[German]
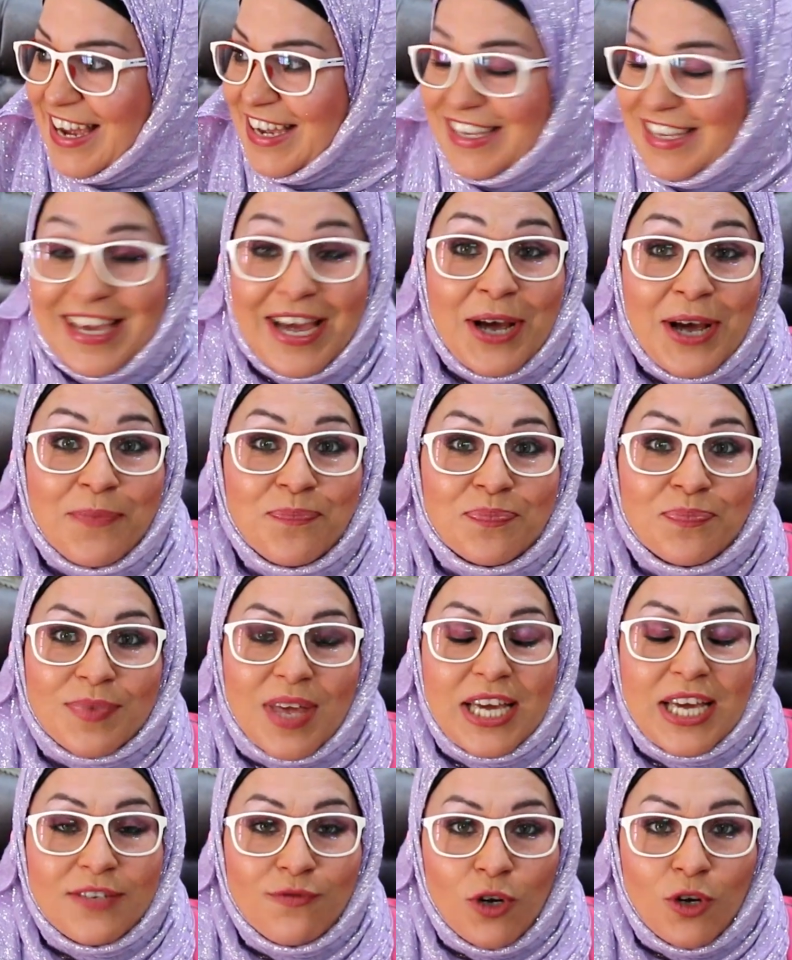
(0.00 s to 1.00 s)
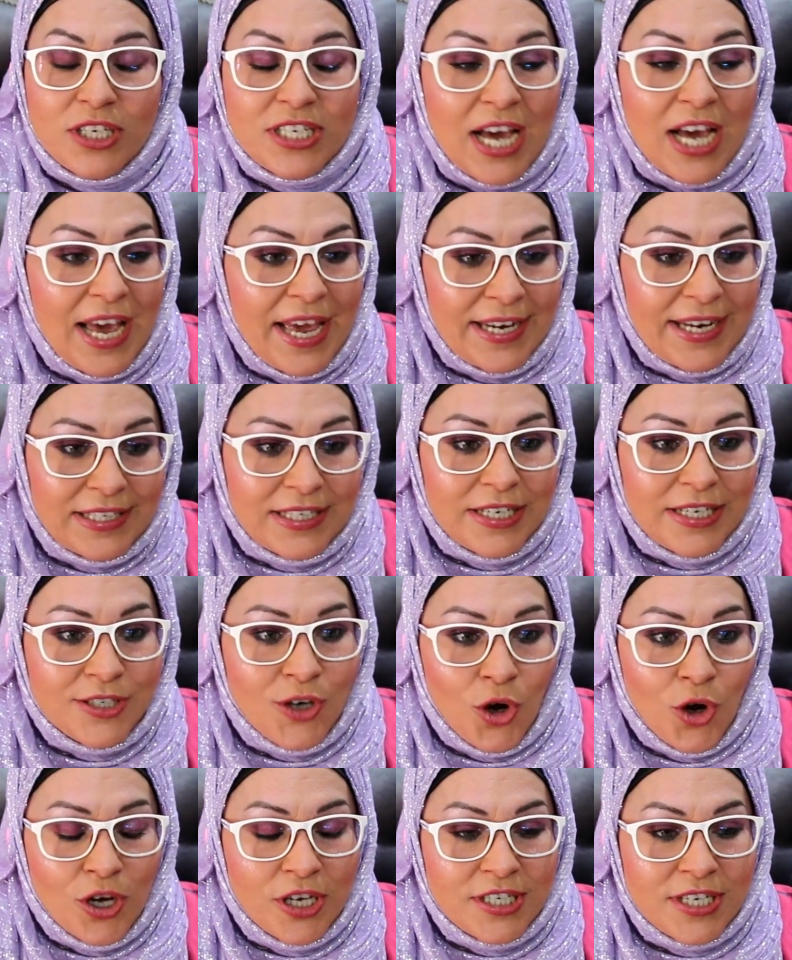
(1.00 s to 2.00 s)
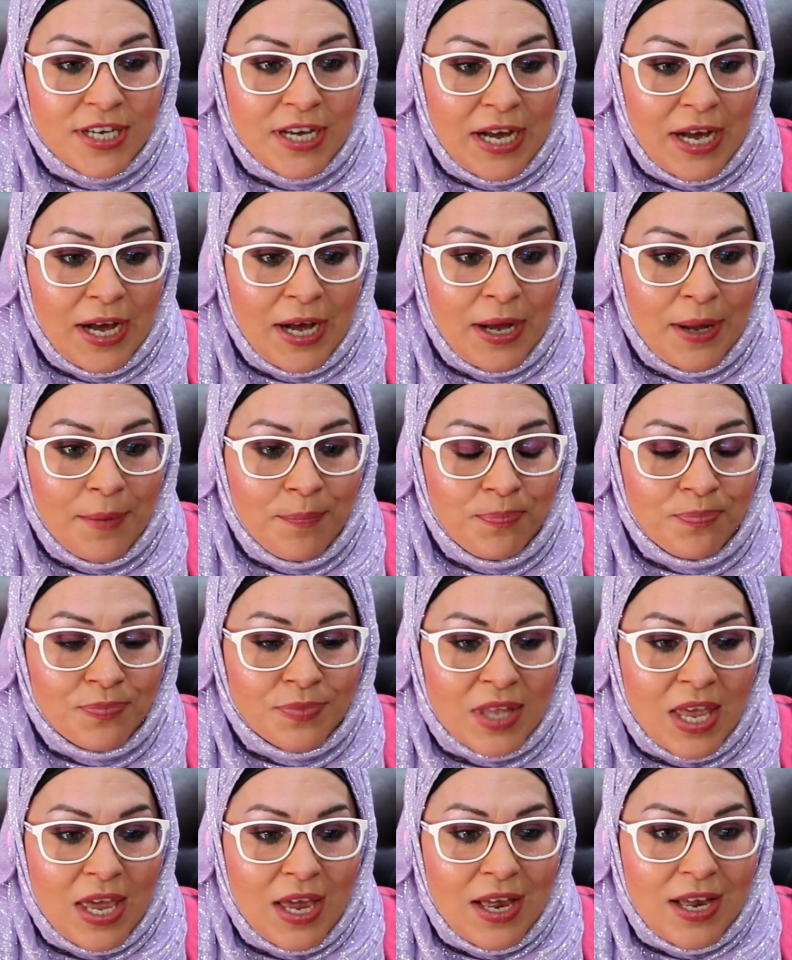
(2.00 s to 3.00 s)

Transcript: Ja, ich wollte eigentlich heute ähm,